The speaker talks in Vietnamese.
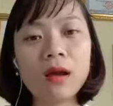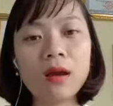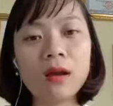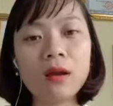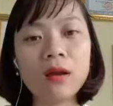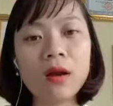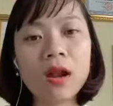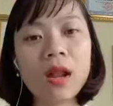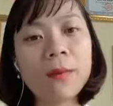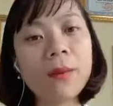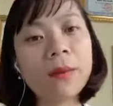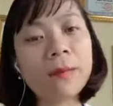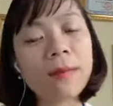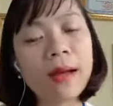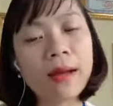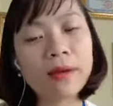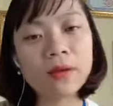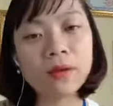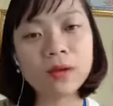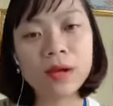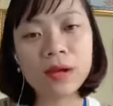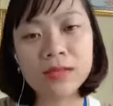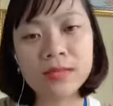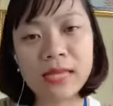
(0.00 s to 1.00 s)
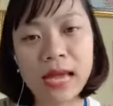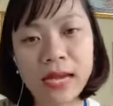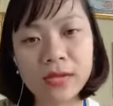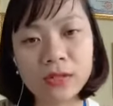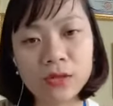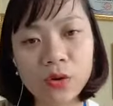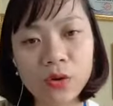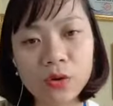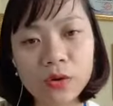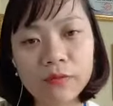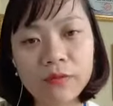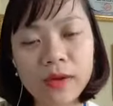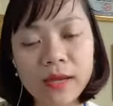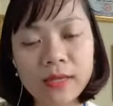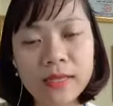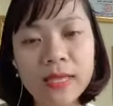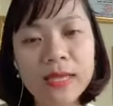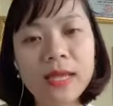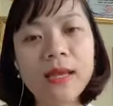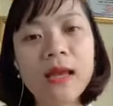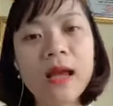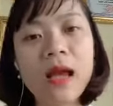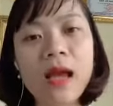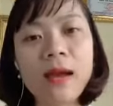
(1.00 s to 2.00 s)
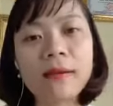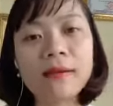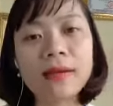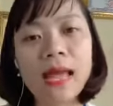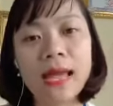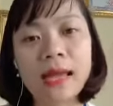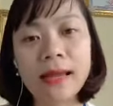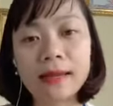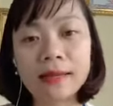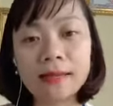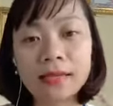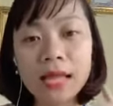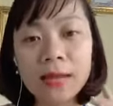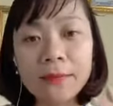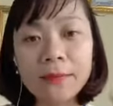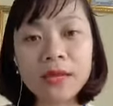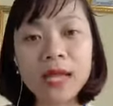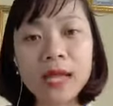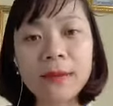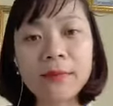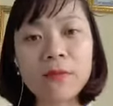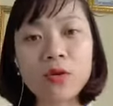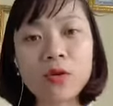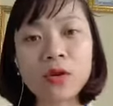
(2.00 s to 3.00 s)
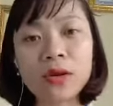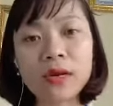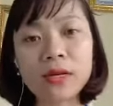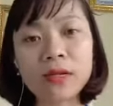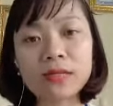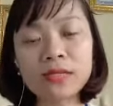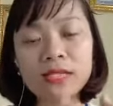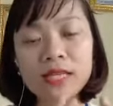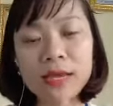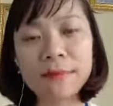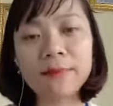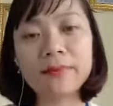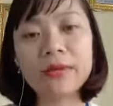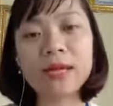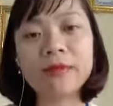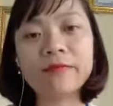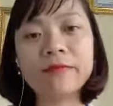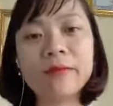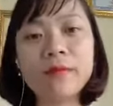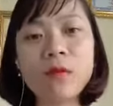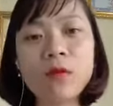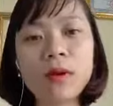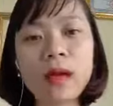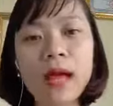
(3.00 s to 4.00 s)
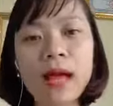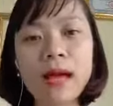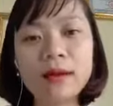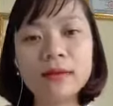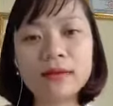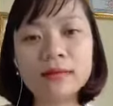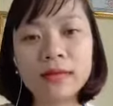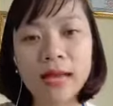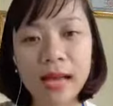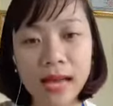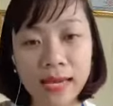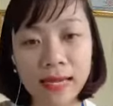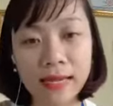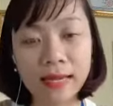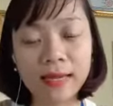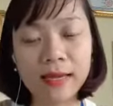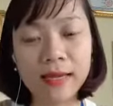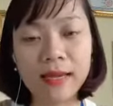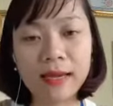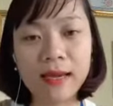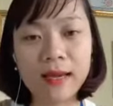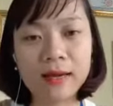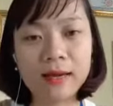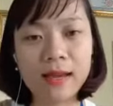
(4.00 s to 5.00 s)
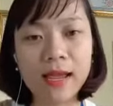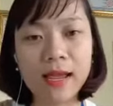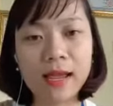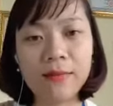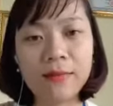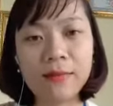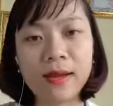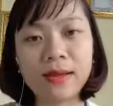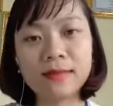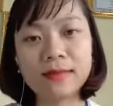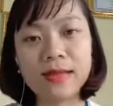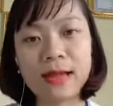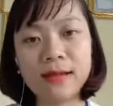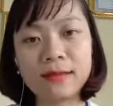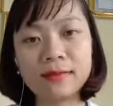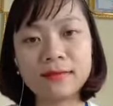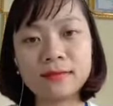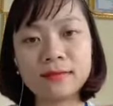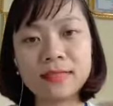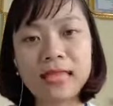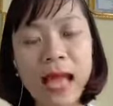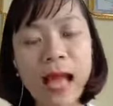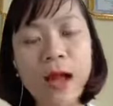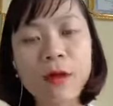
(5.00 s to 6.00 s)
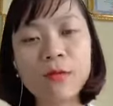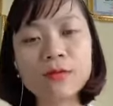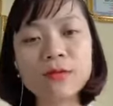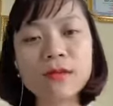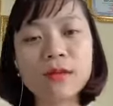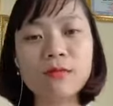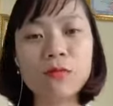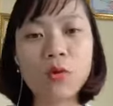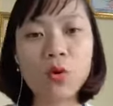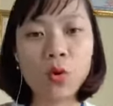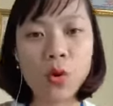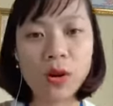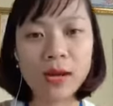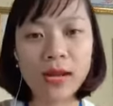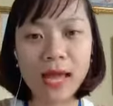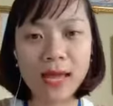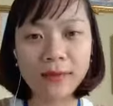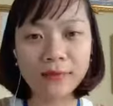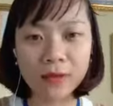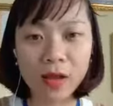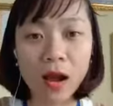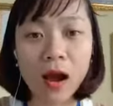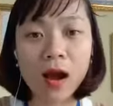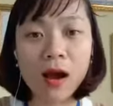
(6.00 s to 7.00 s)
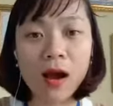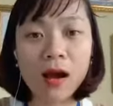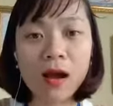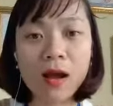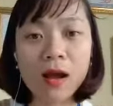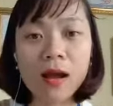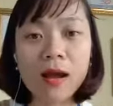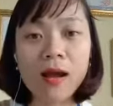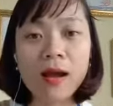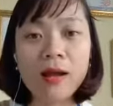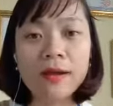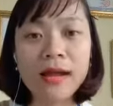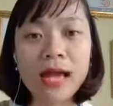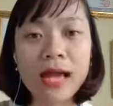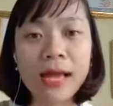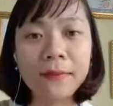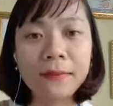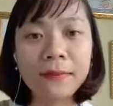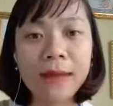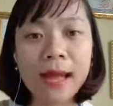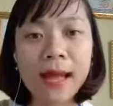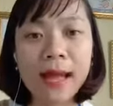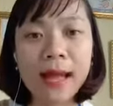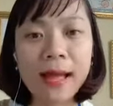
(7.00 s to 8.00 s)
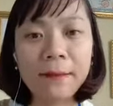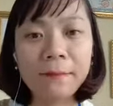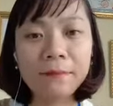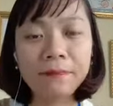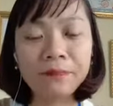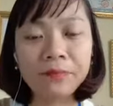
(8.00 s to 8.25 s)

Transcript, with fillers: Nó là mất bao nhiêu thời gian rồi. Vậy thì để tìm kiếm 100 nick Facebook hàng ngày để mà gì ạ? Tạo dựng mối quan hệ với họ, để mà